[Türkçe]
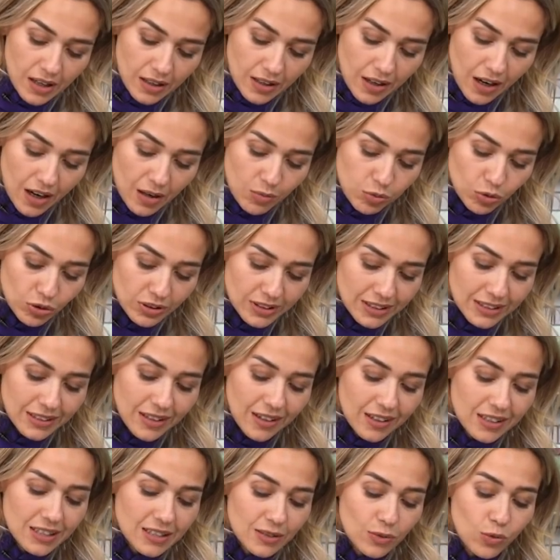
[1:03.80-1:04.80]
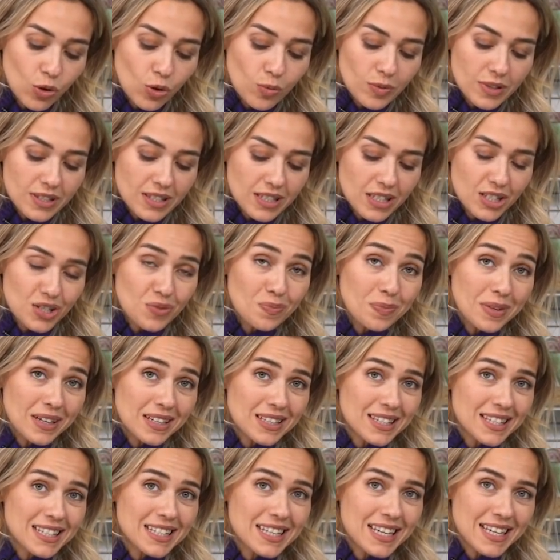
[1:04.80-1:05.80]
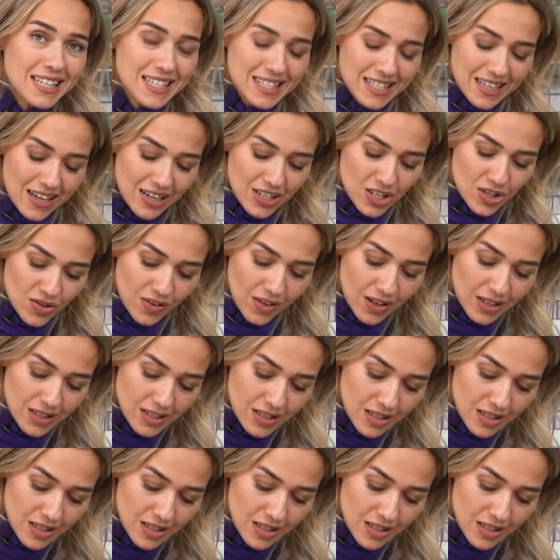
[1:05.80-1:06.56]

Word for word: Karbonatın aktif olması için bir asite ihtiyaç var.